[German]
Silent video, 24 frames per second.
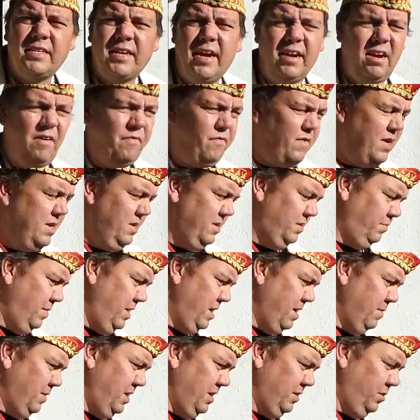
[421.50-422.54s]
eingefallen,
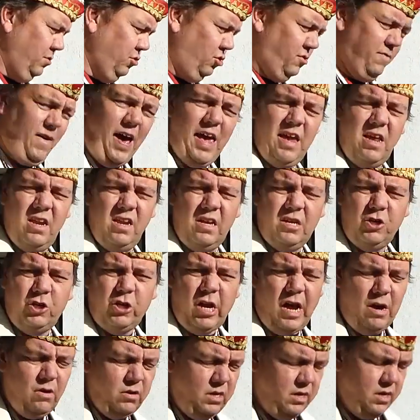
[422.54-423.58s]
deswegen habe ich da so schweigend
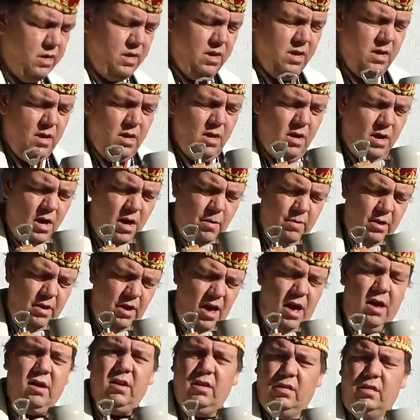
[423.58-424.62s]
geschaut. Aber
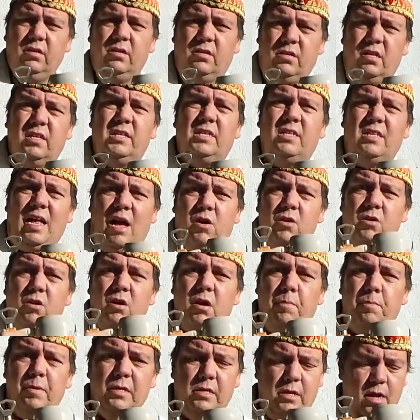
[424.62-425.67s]
ja, also das dauert noch
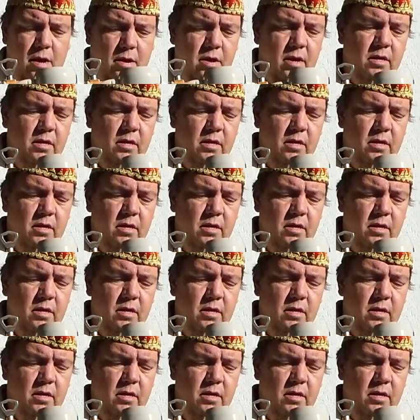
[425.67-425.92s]
ein bisschen, dann